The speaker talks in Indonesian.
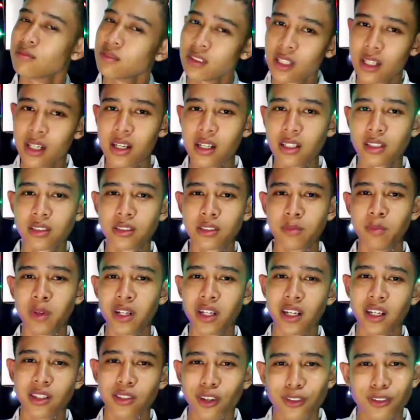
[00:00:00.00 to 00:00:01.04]
ya
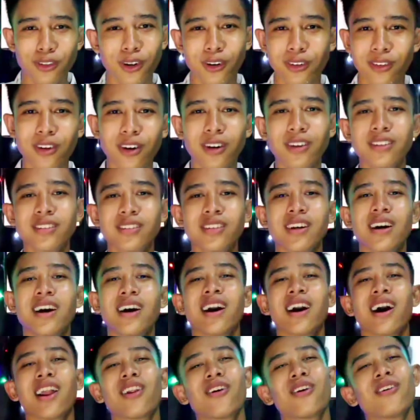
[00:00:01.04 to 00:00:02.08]
sebagai don-don-don
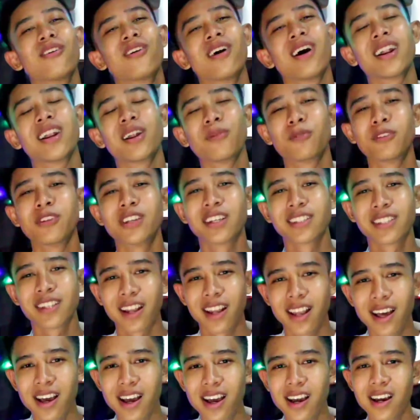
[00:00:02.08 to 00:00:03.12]
Kalau ada punya
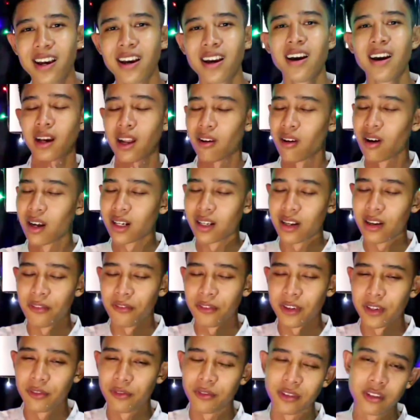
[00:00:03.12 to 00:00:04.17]
salah, kalau ada
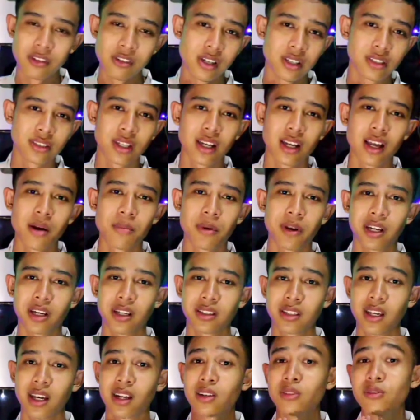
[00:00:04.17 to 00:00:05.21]
video-video yang salah,
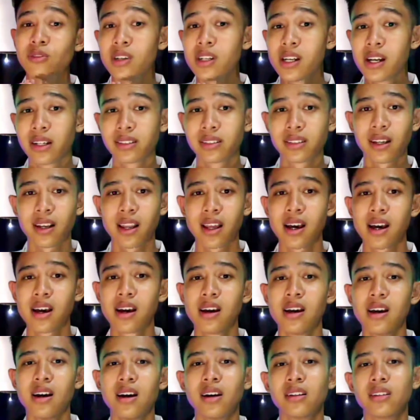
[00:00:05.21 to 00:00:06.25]
perkataan gue yang salah
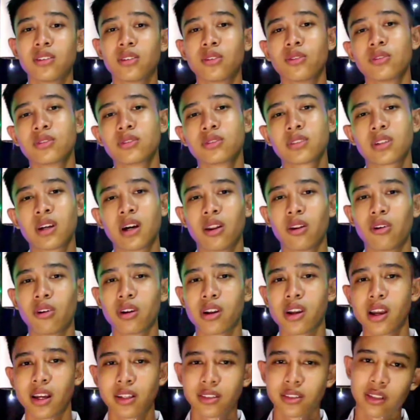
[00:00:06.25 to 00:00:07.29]
Terus kalau
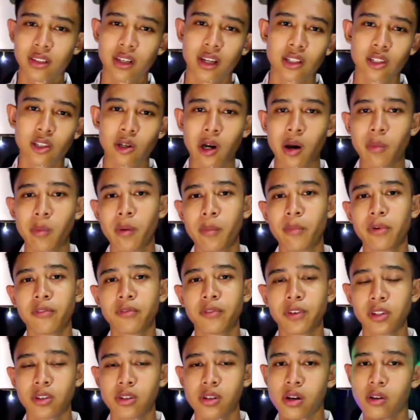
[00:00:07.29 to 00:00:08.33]
reaction atau apapun
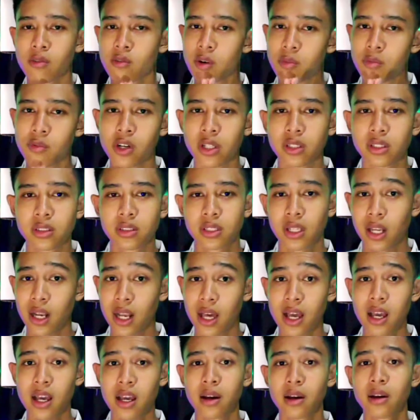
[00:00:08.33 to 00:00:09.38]
video yang gue buat
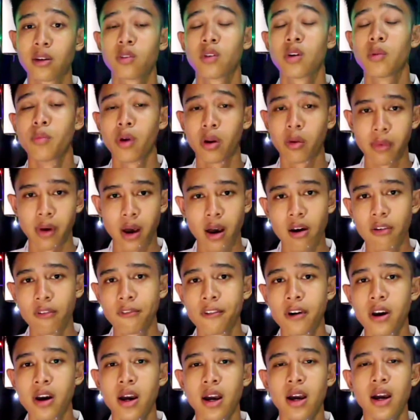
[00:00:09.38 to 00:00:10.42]
salah, gue mohon maaf
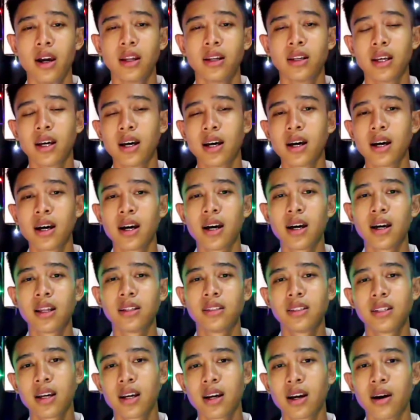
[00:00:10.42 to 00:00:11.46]

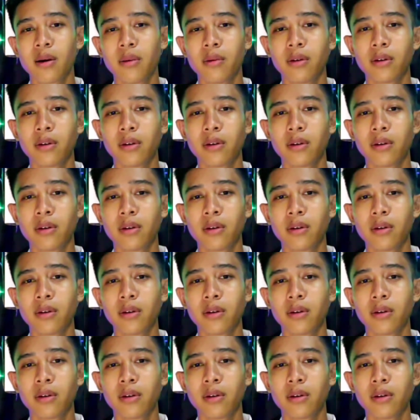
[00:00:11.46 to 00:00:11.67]
Dan ya